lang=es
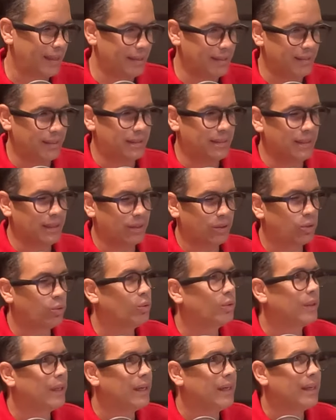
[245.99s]
Es decir,
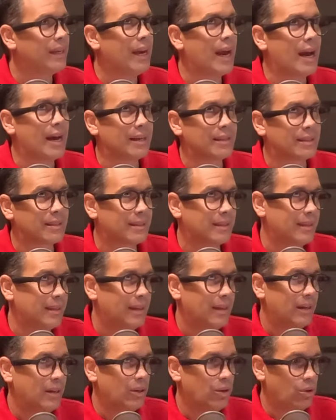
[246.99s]
tú tenías,
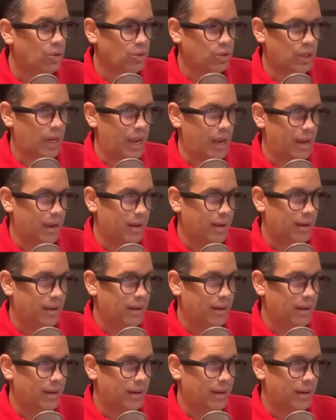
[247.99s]
no sé,